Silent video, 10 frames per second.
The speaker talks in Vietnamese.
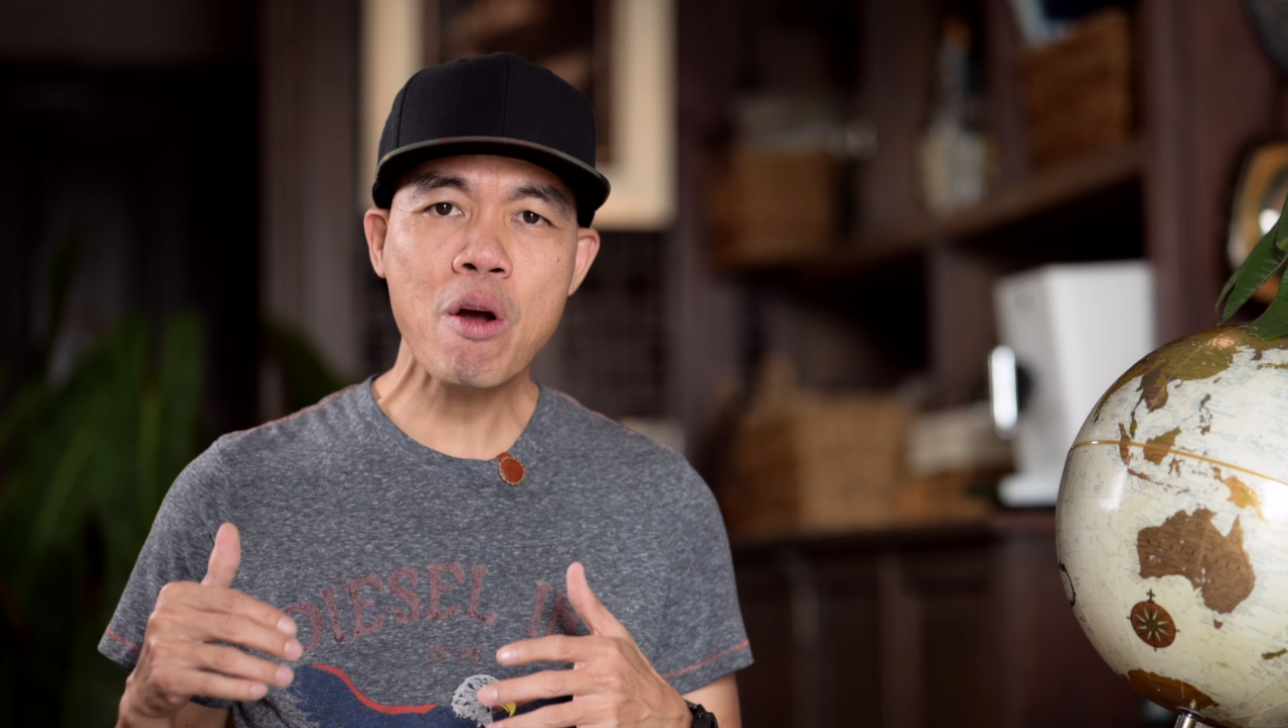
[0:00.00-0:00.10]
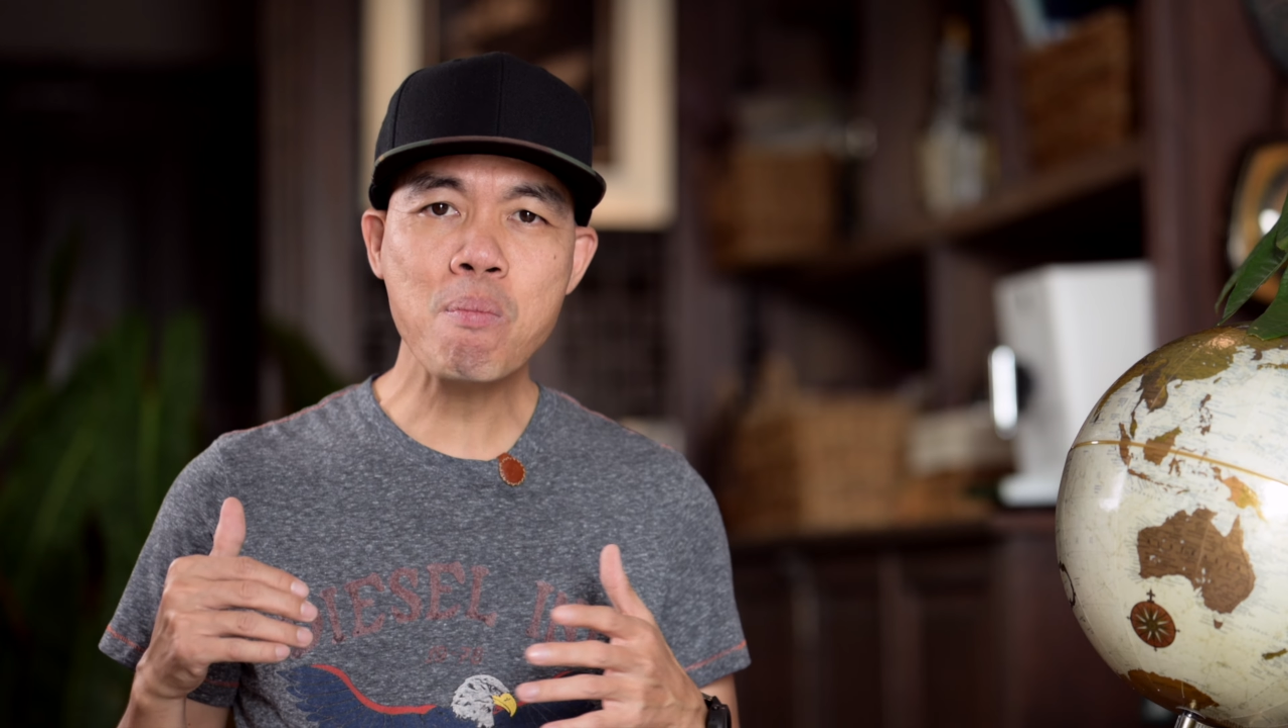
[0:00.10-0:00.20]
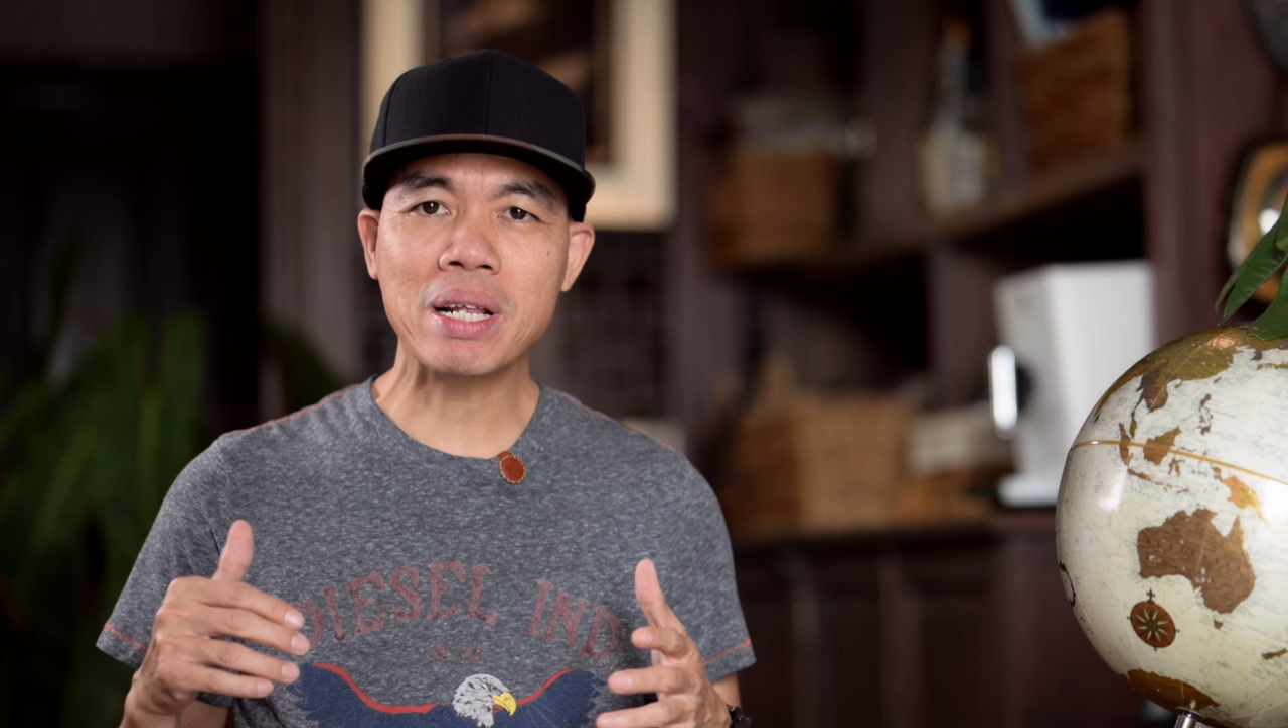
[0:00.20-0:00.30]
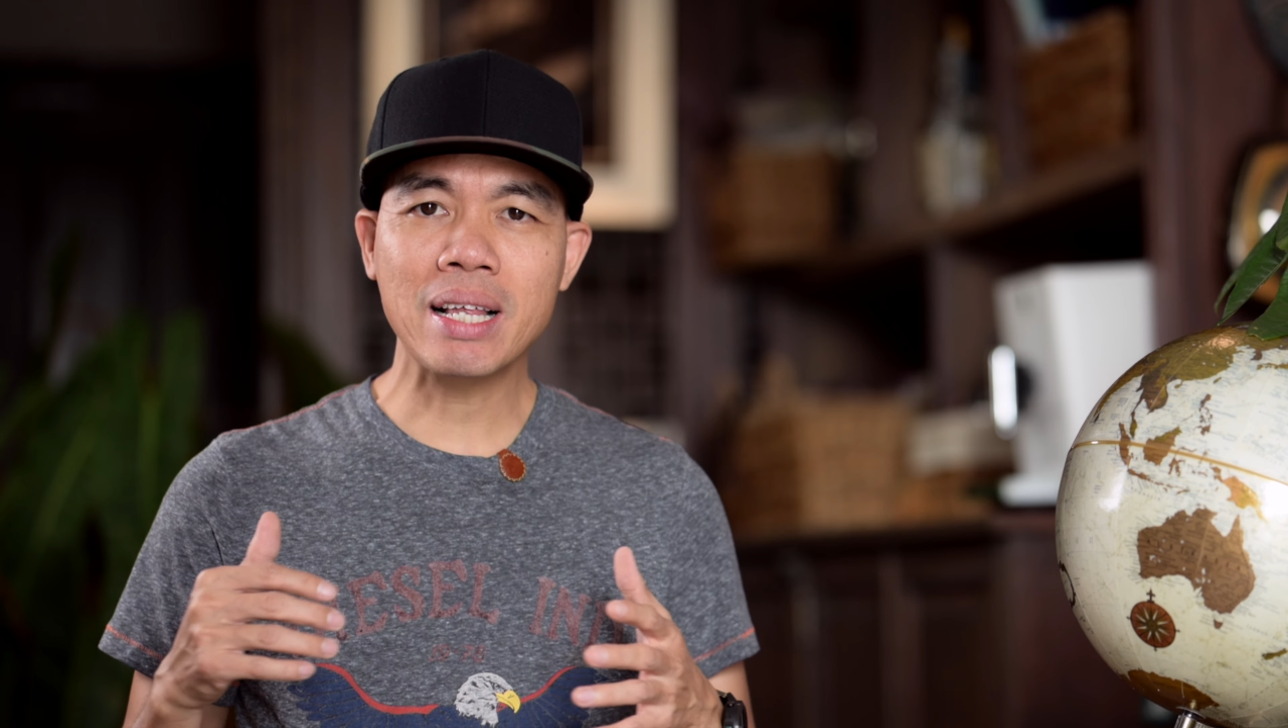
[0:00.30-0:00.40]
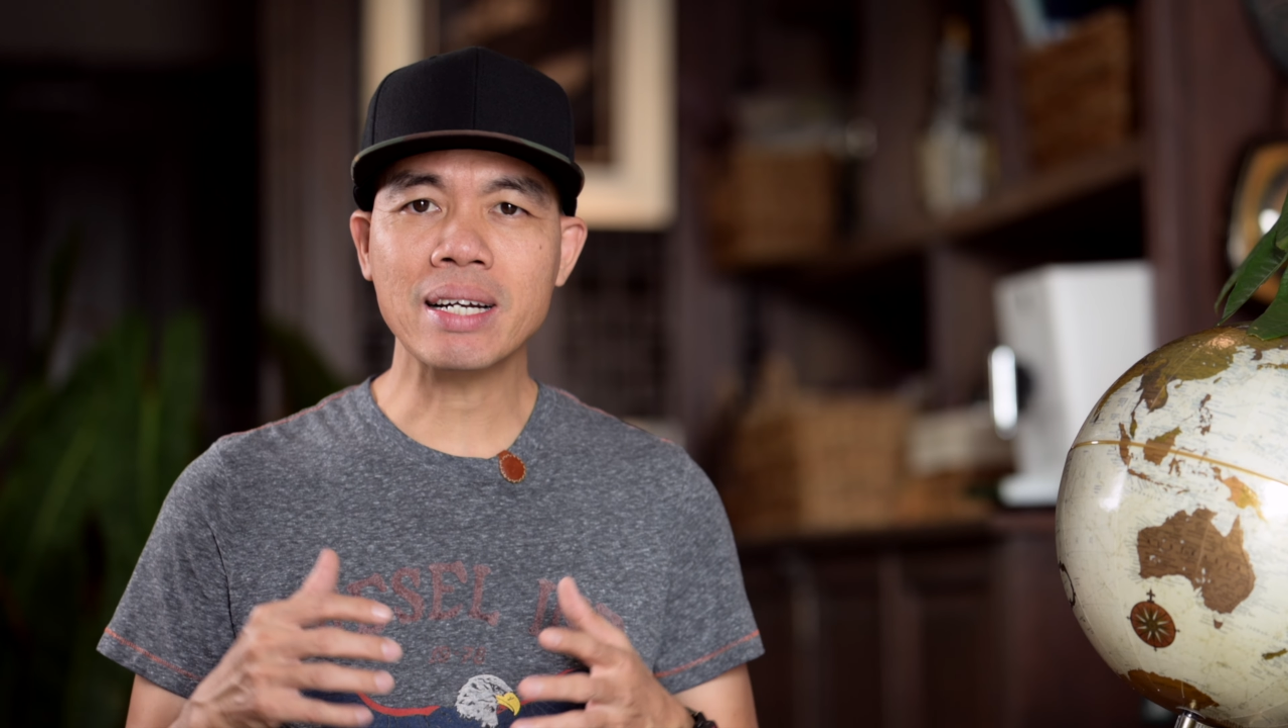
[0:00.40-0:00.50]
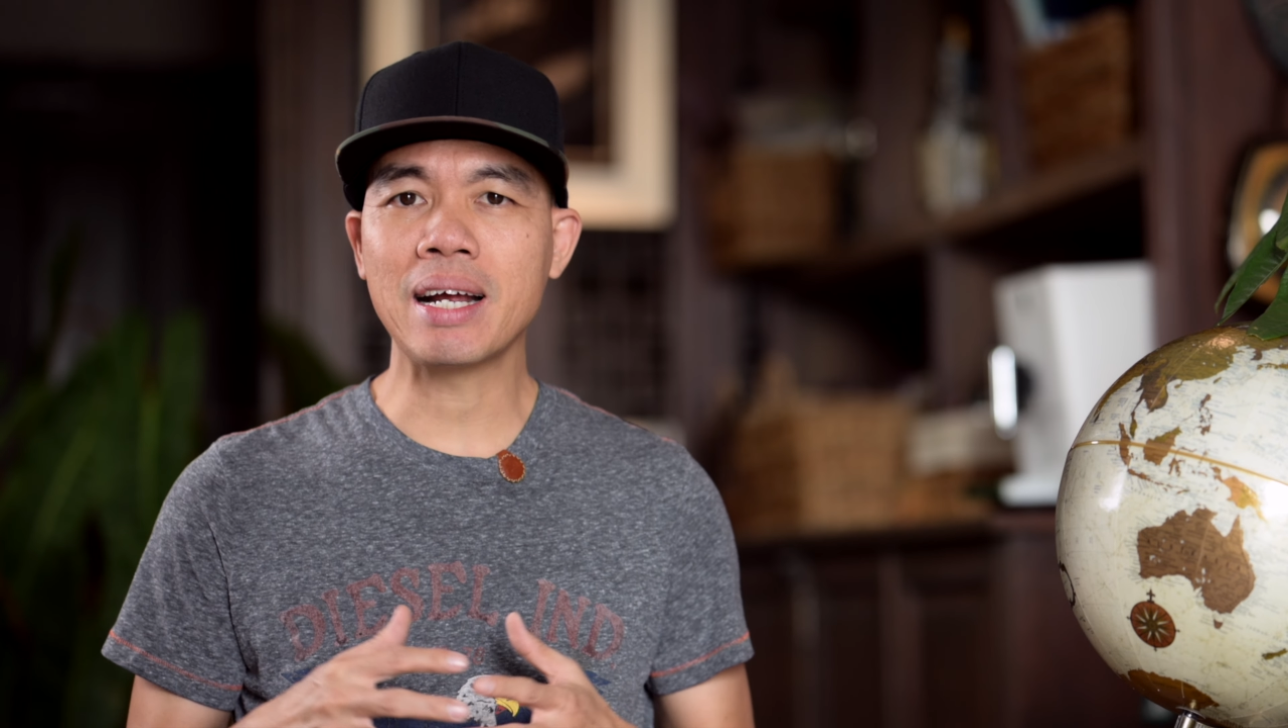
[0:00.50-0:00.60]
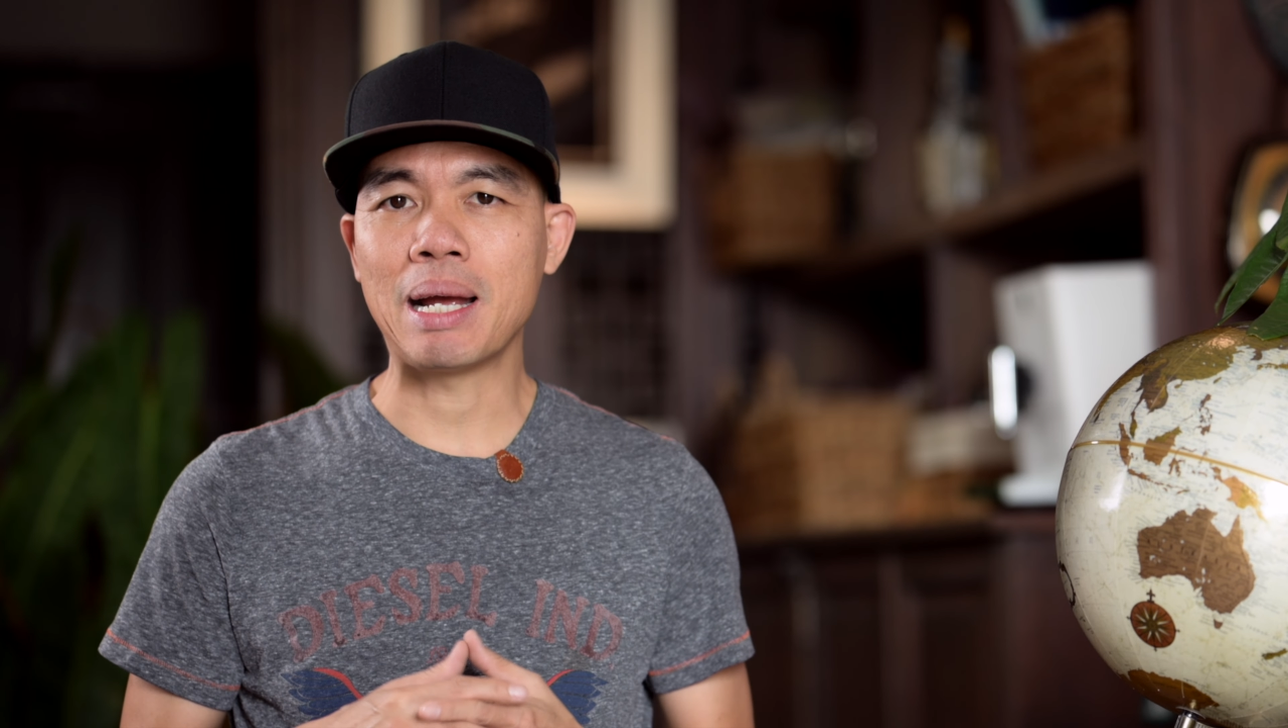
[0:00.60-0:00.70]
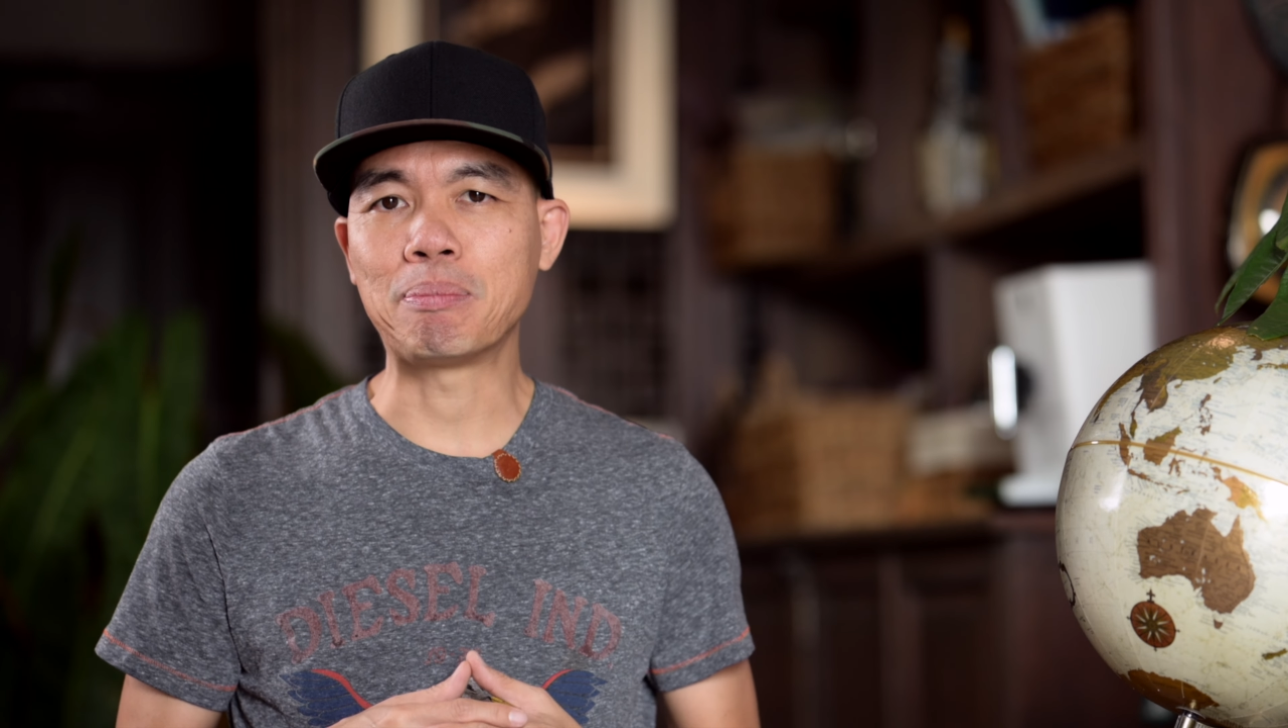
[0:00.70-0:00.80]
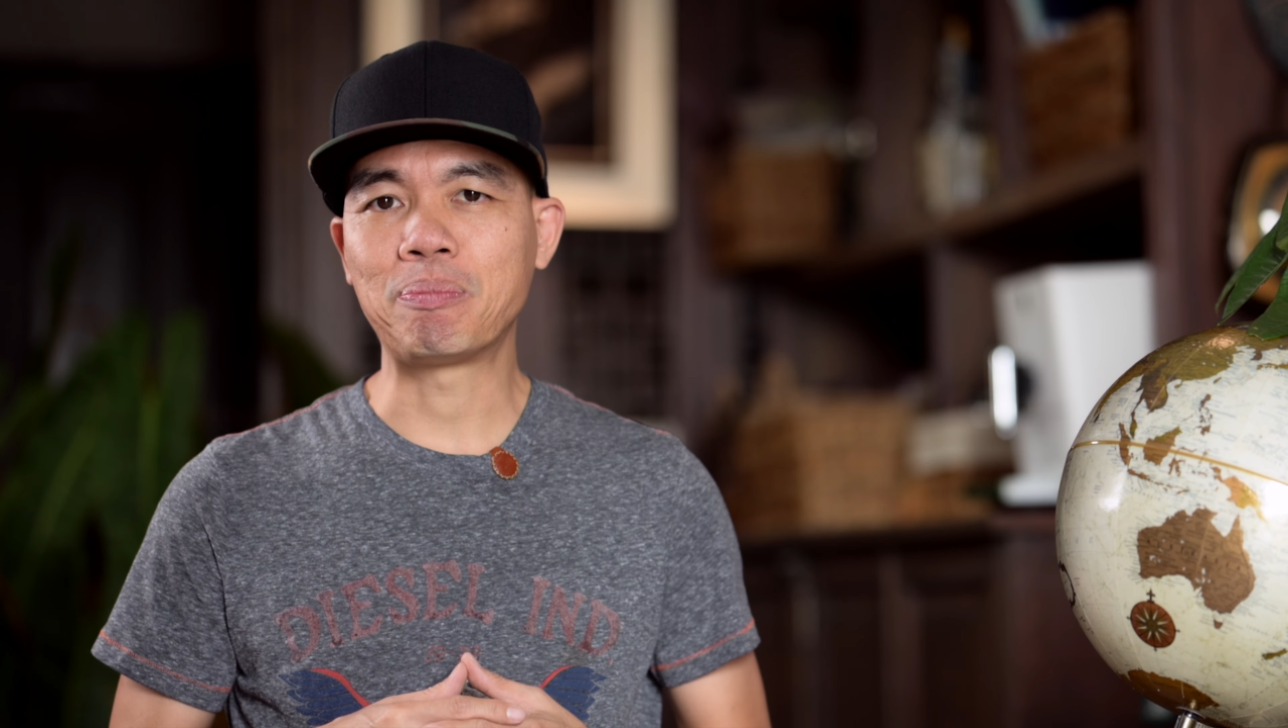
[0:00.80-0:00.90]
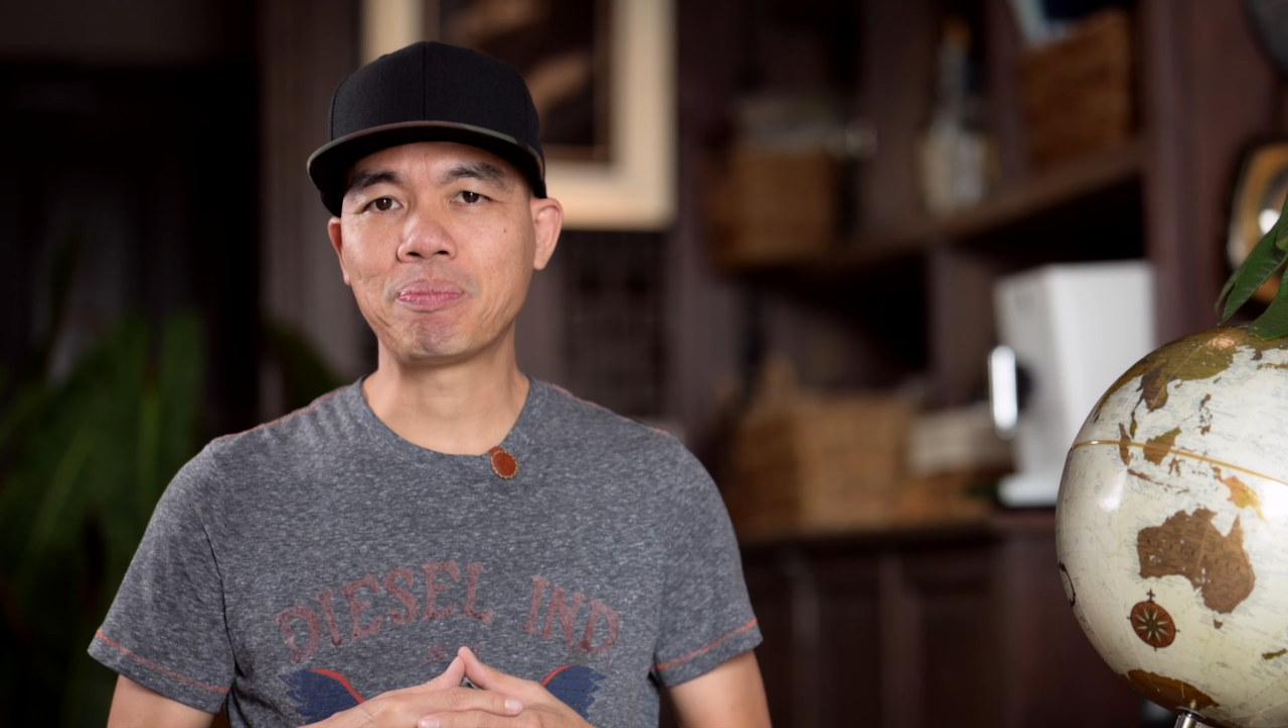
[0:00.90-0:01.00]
mình thất nghiệp